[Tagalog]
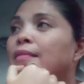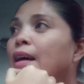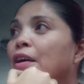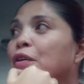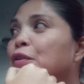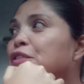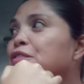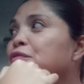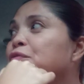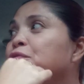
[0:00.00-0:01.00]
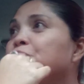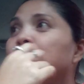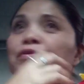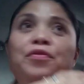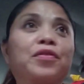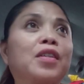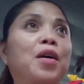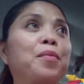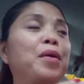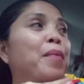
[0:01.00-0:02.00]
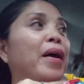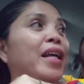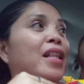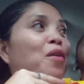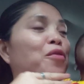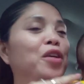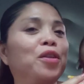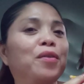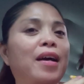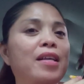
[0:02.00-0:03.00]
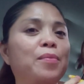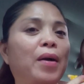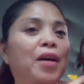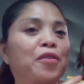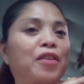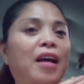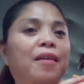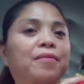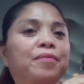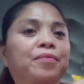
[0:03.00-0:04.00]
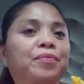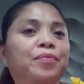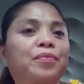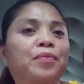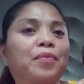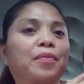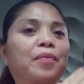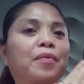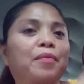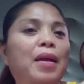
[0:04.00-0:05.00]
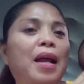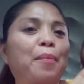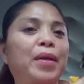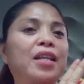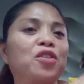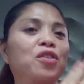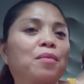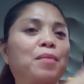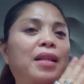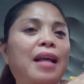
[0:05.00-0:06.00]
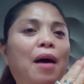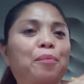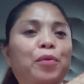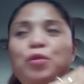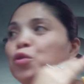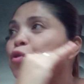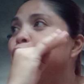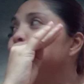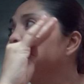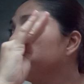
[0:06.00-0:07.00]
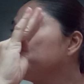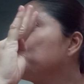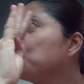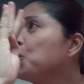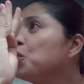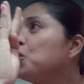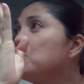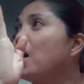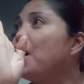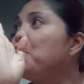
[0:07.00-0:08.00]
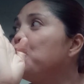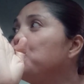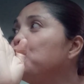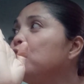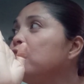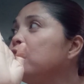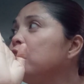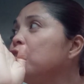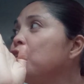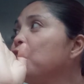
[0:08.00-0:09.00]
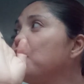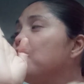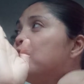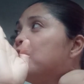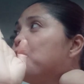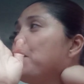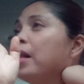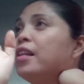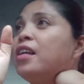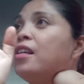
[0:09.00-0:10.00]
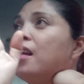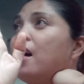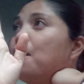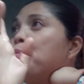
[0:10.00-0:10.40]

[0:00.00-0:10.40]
Ayun. Ipakita ko dito guys pag ano na. Malapit na siyang matapos. So ngayon, they're, they're building the